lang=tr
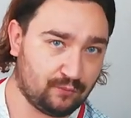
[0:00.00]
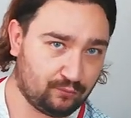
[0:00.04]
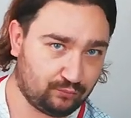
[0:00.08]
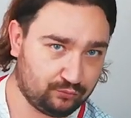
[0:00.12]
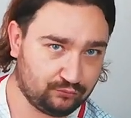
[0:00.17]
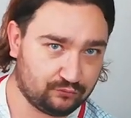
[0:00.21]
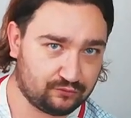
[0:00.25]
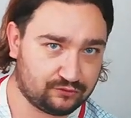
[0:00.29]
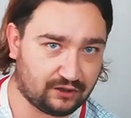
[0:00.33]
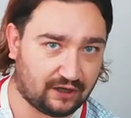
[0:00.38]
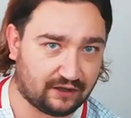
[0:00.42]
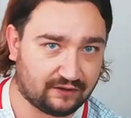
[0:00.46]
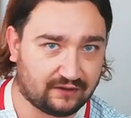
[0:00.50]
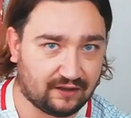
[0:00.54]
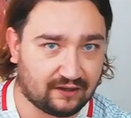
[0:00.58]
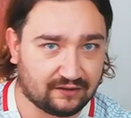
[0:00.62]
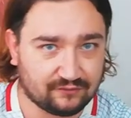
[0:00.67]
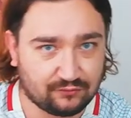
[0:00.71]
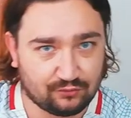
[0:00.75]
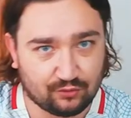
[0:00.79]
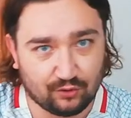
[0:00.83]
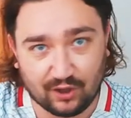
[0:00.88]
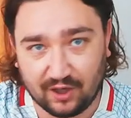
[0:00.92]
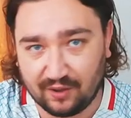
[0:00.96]
Bunu
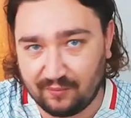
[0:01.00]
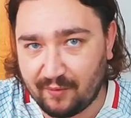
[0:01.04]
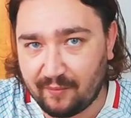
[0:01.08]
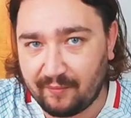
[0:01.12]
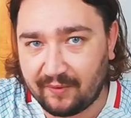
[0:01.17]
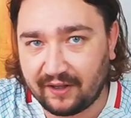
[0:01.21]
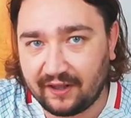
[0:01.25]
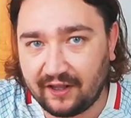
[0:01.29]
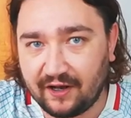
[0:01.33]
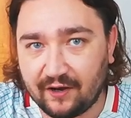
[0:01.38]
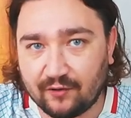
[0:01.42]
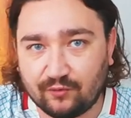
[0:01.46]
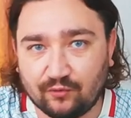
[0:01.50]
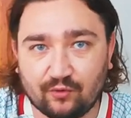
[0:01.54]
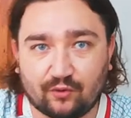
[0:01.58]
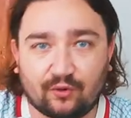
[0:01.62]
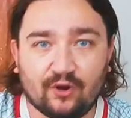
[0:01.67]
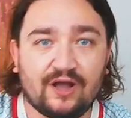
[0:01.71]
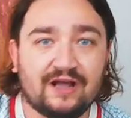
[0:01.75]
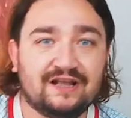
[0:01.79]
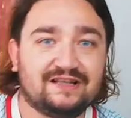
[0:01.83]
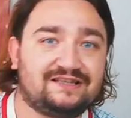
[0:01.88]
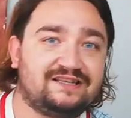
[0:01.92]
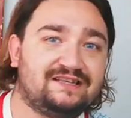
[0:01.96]
zaten söylememe gerek
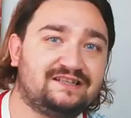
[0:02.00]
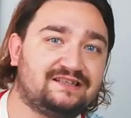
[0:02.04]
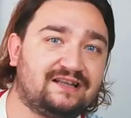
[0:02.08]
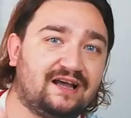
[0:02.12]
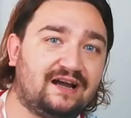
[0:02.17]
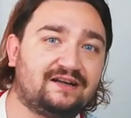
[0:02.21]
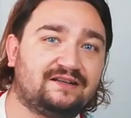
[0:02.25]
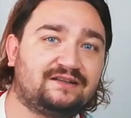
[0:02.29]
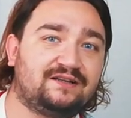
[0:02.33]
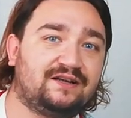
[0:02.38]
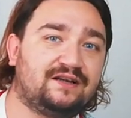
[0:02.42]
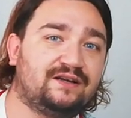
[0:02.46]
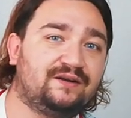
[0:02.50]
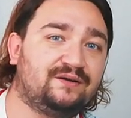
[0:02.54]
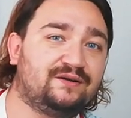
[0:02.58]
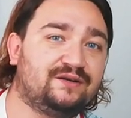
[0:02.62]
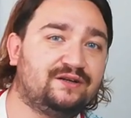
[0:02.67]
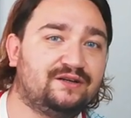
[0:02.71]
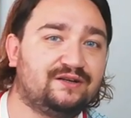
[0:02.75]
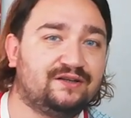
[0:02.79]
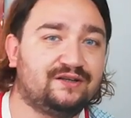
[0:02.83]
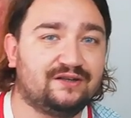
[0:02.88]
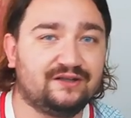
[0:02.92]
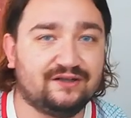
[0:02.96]
yok. Sizler de...
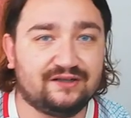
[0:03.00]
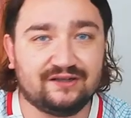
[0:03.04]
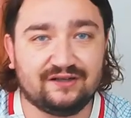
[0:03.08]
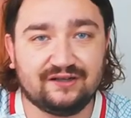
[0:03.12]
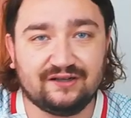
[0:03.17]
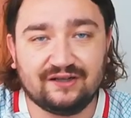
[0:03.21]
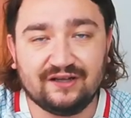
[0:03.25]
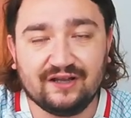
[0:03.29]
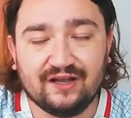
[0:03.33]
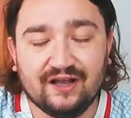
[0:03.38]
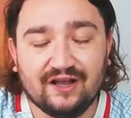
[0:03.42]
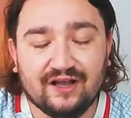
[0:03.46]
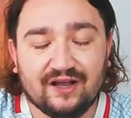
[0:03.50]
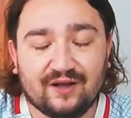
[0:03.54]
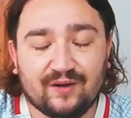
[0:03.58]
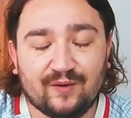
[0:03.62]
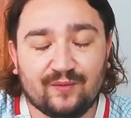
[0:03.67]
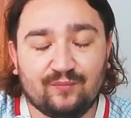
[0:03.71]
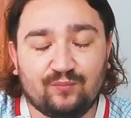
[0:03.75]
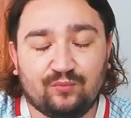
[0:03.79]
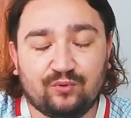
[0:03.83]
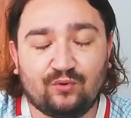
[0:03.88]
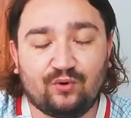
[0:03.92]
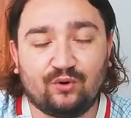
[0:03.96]
E,
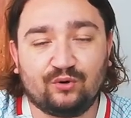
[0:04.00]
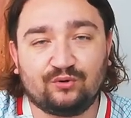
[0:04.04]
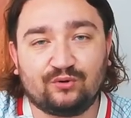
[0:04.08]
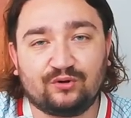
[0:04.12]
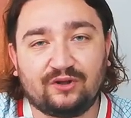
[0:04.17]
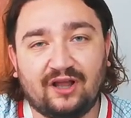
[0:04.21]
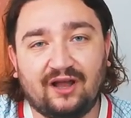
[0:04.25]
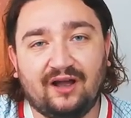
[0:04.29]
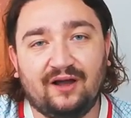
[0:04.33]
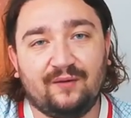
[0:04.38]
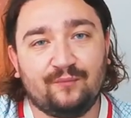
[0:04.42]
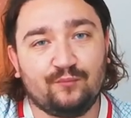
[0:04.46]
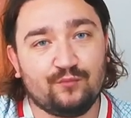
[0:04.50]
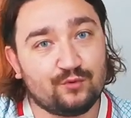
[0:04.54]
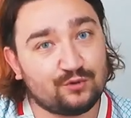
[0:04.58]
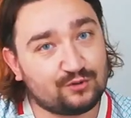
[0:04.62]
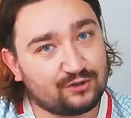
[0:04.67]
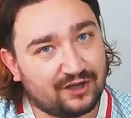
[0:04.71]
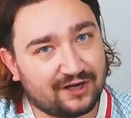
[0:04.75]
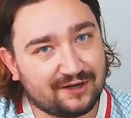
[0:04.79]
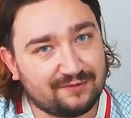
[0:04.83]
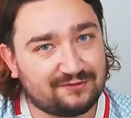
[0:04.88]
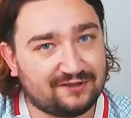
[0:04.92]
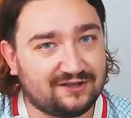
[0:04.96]
bu konuda
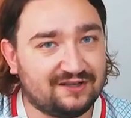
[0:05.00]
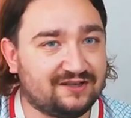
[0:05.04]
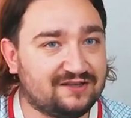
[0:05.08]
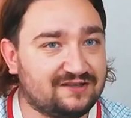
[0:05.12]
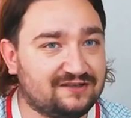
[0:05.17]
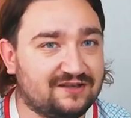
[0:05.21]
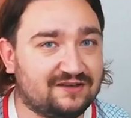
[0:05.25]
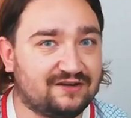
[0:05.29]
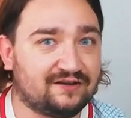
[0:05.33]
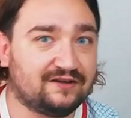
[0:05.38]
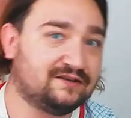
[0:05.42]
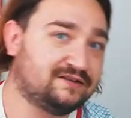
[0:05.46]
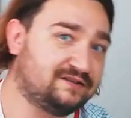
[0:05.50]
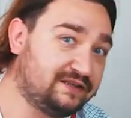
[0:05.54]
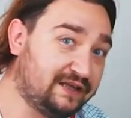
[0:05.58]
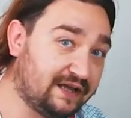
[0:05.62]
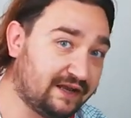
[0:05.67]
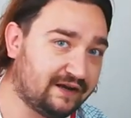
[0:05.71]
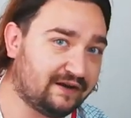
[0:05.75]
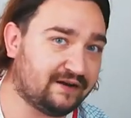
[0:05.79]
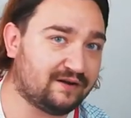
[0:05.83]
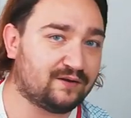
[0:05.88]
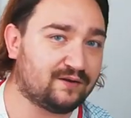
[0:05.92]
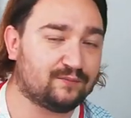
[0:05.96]
müzdaripsinizdir.
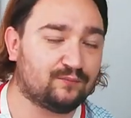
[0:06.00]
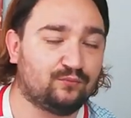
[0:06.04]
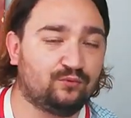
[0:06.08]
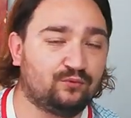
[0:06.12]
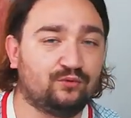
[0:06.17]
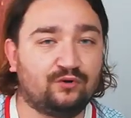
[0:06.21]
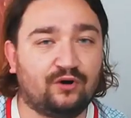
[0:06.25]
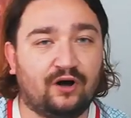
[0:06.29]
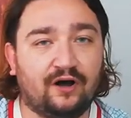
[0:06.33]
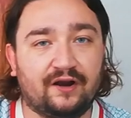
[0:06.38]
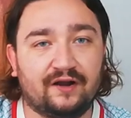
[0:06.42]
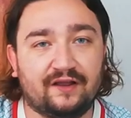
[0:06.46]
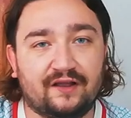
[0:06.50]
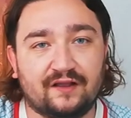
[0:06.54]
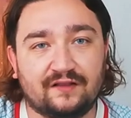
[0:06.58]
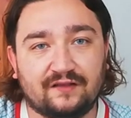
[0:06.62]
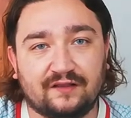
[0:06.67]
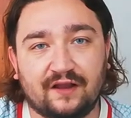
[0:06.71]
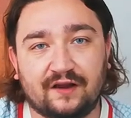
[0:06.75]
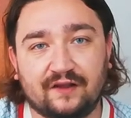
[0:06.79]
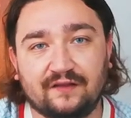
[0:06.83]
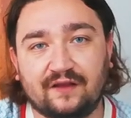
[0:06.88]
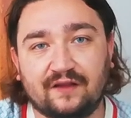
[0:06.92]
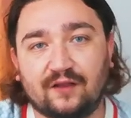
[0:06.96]
Seri'nin bu
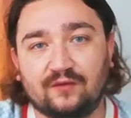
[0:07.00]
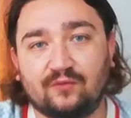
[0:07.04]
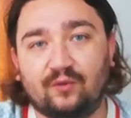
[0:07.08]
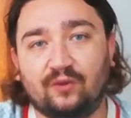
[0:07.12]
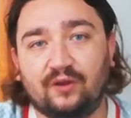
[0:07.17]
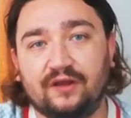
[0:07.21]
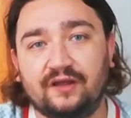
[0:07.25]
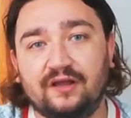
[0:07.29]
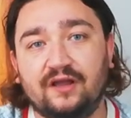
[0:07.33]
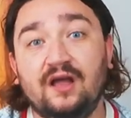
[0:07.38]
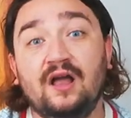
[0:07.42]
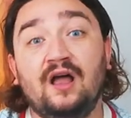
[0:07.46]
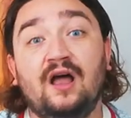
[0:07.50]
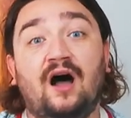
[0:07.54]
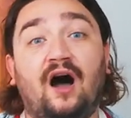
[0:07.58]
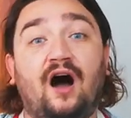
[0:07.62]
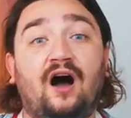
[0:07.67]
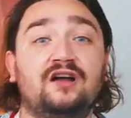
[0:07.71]
hareketlerinden dolayı.